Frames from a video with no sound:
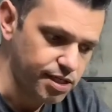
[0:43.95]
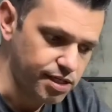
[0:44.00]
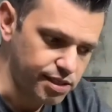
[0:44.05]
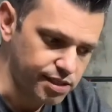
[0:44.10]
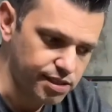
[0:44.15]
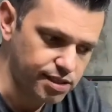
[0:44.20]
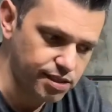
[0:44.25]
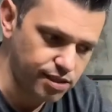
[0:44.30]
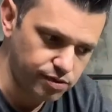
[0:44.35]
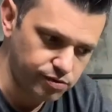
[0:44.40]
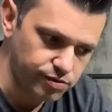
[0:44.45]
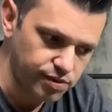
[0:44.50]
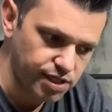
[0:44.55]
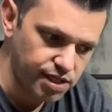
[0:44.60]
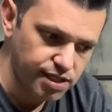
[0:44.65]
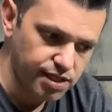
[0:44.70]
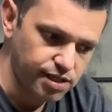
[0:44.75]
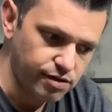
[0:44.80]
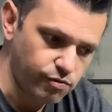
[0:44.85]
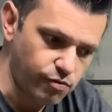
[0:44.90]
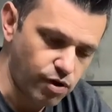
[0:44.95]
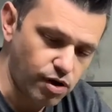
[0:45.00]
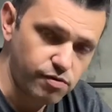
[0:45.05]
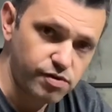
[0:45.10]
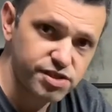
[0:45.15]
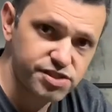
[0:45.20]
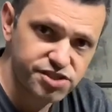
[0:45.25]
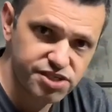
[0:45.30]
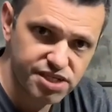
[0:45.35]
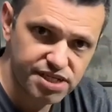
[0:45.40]
Então, qual
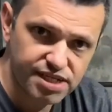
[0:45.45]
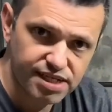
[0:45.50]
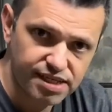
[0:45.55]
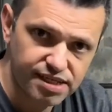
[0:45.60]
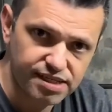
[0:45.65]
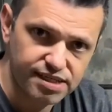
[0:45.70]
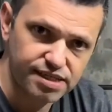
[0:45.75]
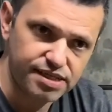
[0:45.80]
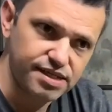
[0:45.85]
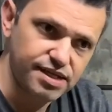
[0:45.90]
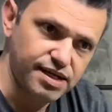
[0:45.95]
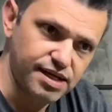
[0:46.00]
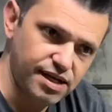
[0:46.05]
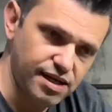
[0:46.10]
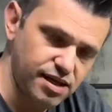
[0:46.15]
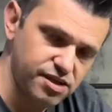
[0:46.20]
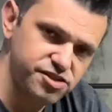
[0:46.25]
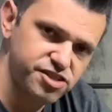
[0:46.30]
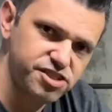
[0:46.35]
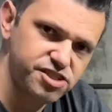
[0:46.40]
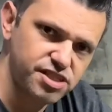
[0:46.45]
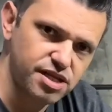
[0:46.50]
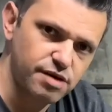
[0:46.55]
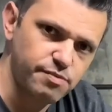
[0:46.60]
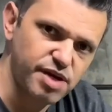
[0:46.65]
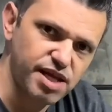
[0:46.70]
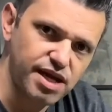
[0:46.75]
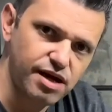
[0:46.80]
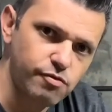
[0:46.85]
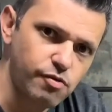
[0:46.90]
a dica aqui? É a gente
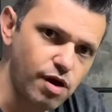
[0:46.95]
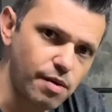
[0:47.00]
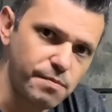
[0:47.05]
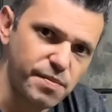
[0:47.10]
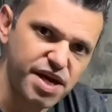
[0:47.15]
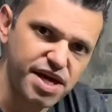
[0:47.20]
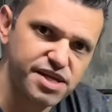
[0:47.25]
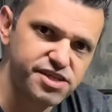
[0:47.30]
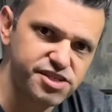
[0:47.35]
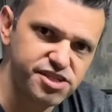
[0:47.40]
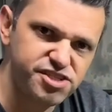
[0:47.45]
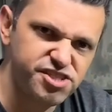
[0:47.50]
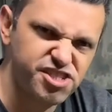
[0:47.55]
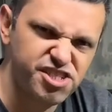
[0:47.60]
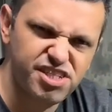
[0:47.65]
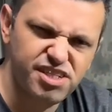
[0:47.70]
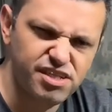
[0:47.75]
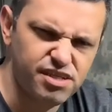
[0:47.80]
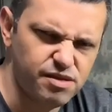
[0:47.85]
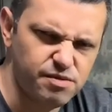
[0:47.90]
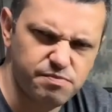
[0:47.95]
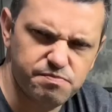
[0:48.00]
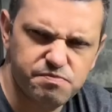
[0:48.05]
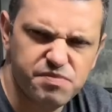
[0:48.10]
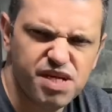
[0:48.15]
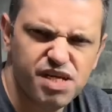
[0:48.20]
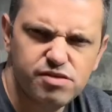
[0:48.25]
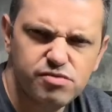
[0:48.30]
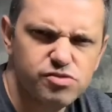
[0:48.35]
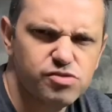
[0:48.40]
trabalhar com a média de
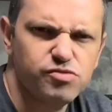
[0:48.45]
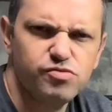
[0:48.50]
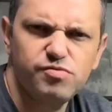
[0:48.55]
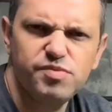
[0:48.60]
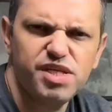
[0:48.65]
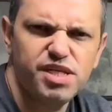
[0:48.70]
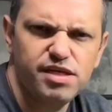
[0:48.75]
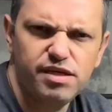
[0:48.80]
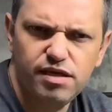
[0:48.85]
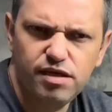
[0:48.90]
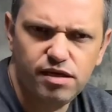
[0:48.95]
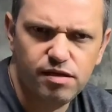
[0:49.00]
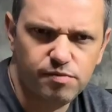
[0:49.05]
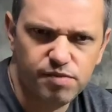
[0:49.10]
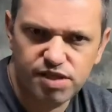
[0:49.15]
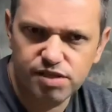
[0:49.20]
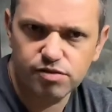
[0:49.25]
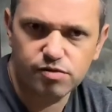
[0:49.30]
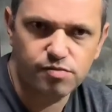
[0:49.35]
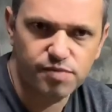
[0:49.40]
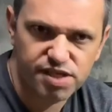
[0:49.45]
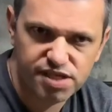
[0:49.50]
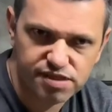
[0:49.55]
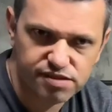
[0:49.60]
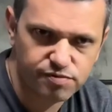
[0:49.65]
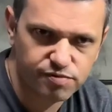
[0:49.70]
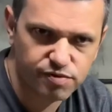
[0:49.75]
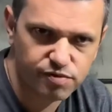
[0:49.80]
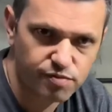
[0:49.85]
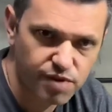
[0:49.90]
menos um milímetro
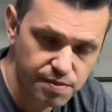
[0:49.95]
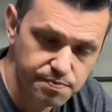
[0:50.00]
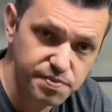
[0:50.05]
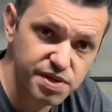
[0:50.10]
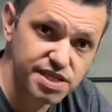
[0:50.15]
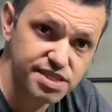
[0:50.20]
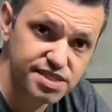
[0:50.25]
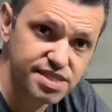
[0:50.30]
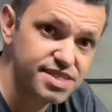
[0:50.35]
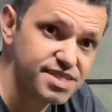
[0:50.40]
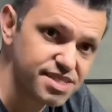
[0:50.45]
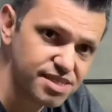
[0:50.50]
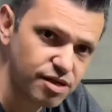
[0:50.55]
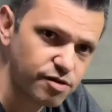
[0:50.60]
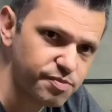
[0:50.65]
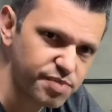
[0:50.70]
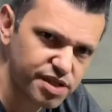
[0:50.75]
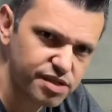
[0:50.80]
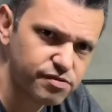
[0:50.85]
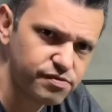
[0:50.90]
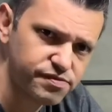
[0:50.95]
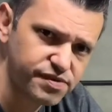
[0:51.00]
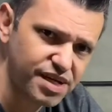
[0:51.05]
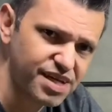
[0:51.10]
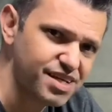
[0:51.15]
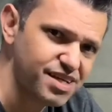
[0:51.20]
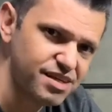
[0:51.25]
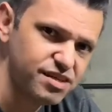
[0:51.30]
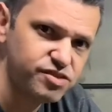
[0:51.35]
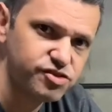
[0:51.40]
mesmo, numa precisão para não ficar
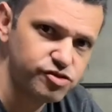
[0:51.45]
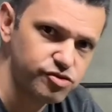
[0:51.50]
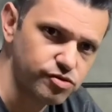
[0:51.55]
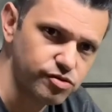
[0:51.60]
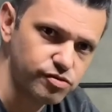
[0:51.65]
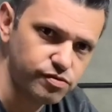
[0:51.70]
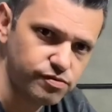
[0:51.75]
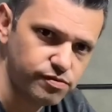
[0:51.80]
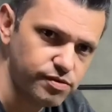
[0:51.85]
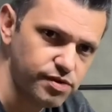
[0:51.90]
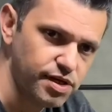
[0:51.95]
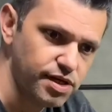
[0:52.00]
aquele jogo